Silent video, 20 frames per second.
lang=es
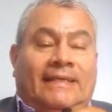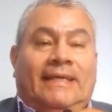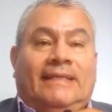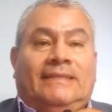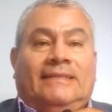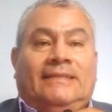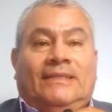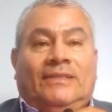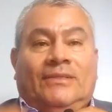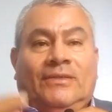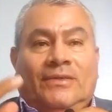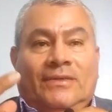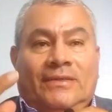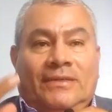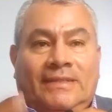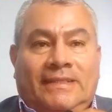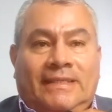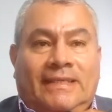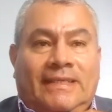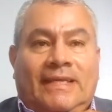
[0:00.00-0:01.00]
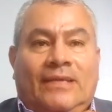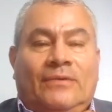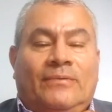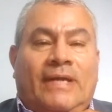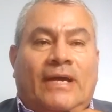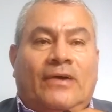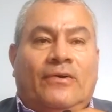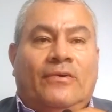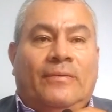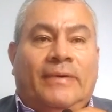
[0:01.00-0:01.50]
y al señor Gider
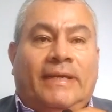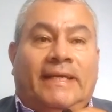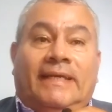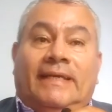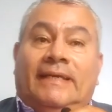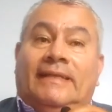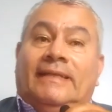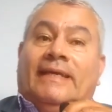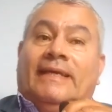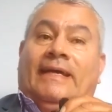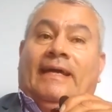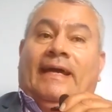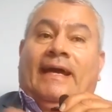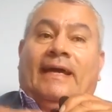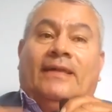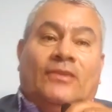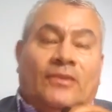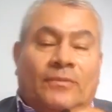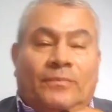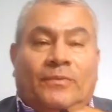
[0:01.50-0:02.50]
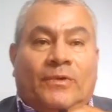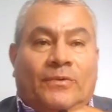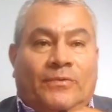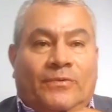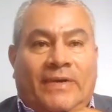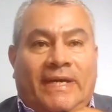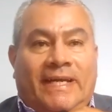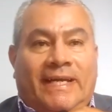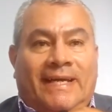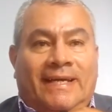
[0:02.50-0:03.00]
Luna Joven, dejando por
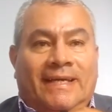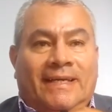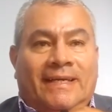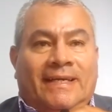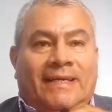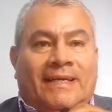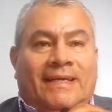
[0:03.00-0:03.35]
fuera